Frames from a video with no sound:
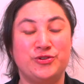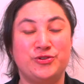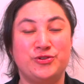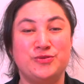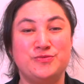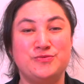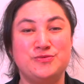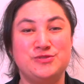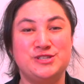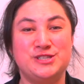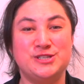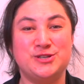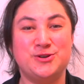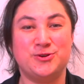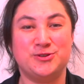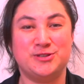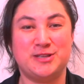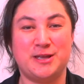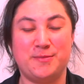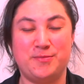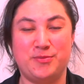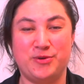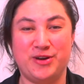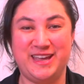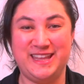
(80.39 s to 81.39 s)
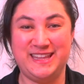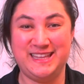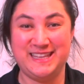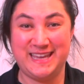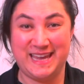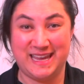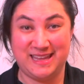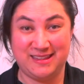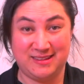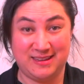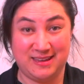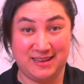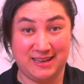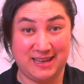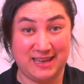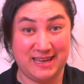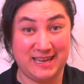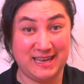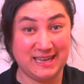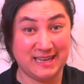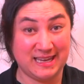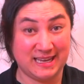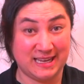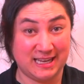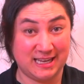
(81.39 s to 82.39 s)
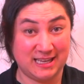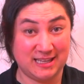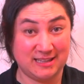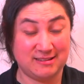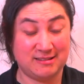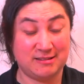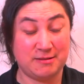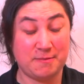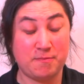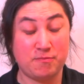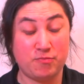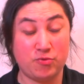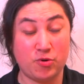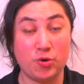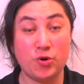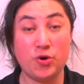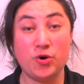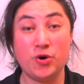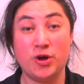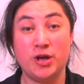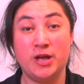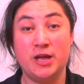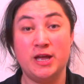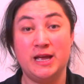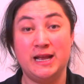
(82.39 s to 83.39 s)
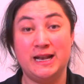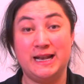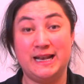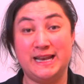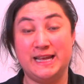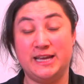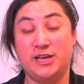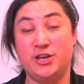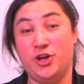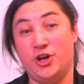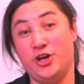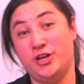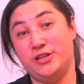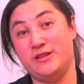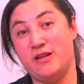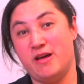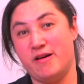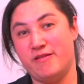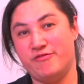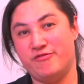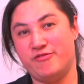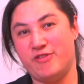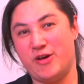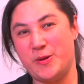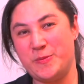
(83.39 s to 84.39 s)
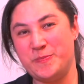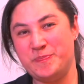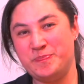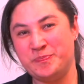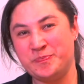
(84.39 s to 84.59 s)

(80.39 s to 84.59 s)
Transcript: de musique contemporaine qui a été écrite pour les chœurs d'enfants.